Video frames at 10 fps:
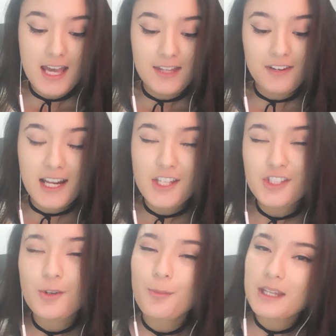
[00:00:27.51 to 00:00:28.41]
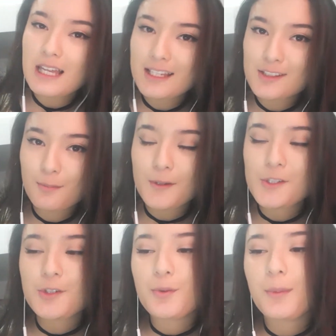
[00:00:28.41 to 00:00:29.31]
Na verdade, uma delas não
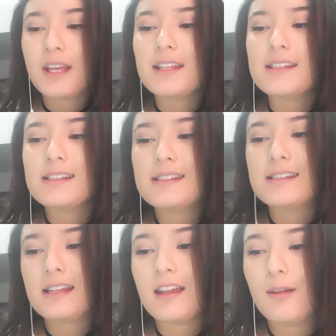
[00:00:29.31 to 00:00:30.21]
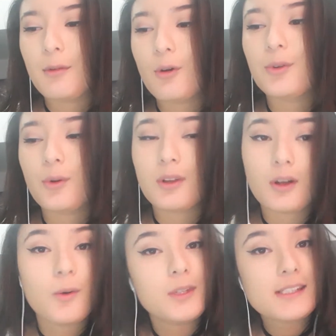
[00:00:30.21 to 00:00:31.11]
pediu, mas ela me contou o que tá
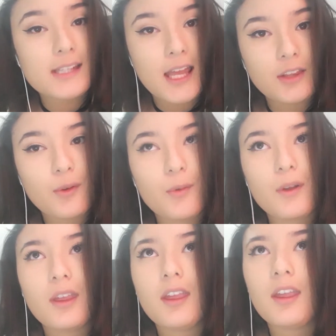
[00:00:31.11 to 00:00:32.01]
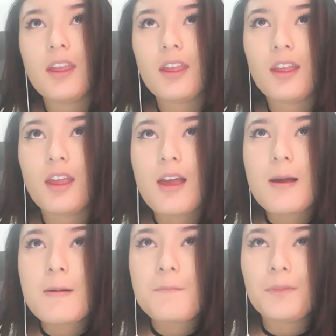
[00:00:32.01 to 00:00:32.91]
acontecendo e
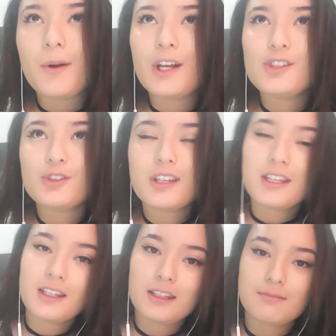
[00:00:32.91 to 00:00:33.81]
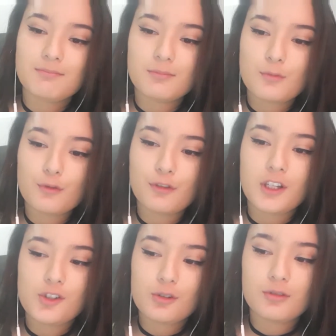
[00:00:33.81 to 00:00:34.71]
eu acho que um
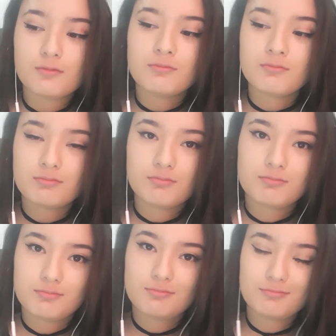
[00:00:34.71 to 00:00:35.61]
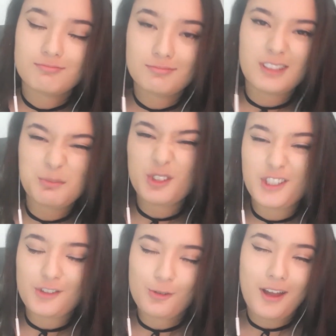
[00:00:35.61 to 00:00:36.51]
vídeo
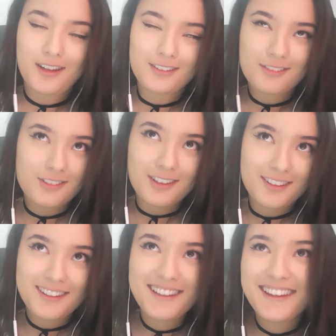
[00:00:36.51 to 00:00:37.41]
podia ajudar, não sei.